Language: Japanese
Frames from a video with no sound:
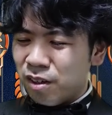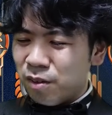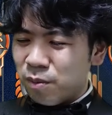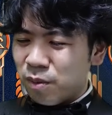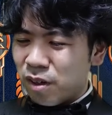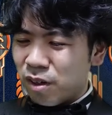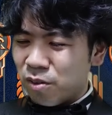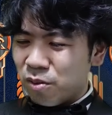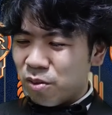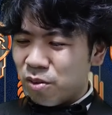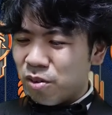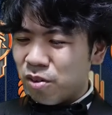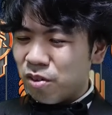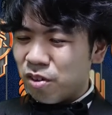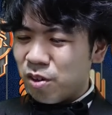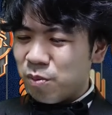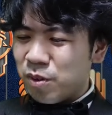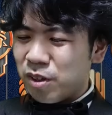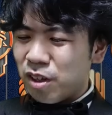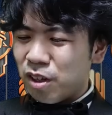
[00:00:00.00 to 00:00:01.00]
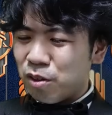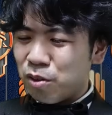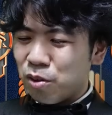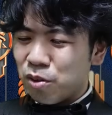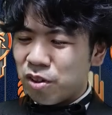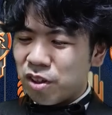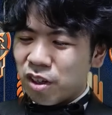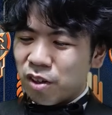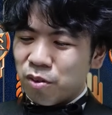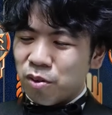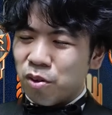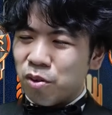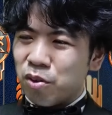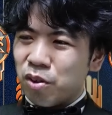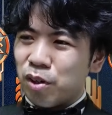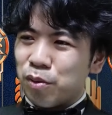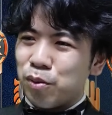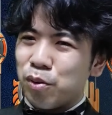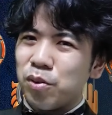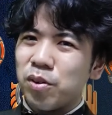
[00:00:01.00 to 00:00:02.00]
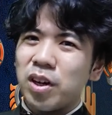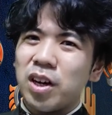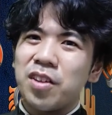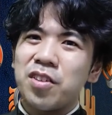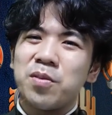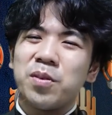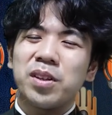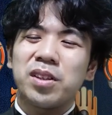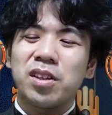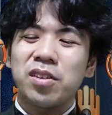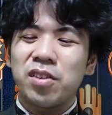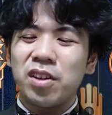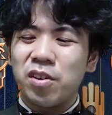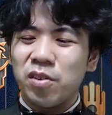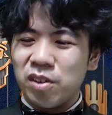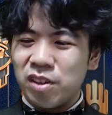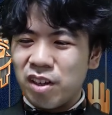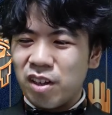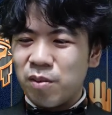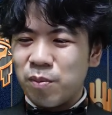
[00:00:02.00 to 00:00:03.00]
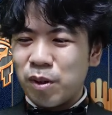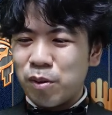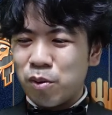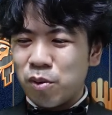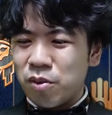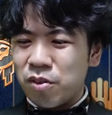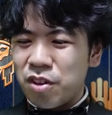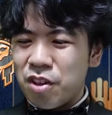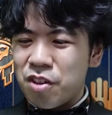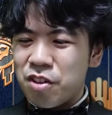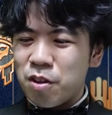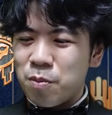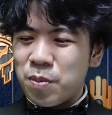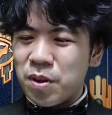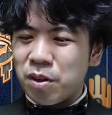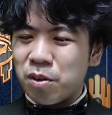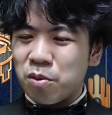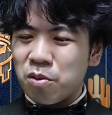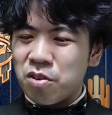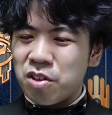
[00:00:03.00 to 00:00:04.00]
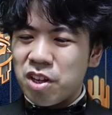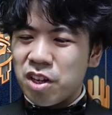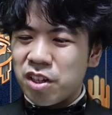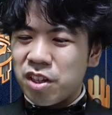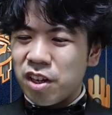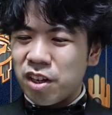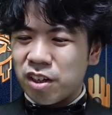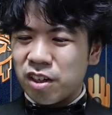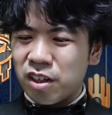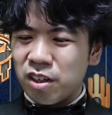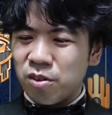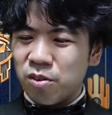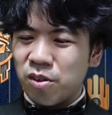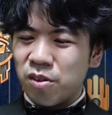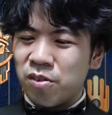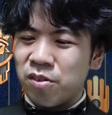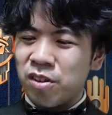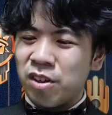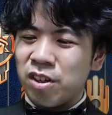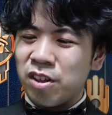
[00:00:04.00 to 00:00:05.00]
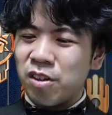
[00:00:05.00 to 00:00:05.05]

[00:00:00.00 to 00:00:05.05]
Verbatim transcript: リミテッドっていうかドラフトとか始まった際はね、率先してピックしていきたいカードですね。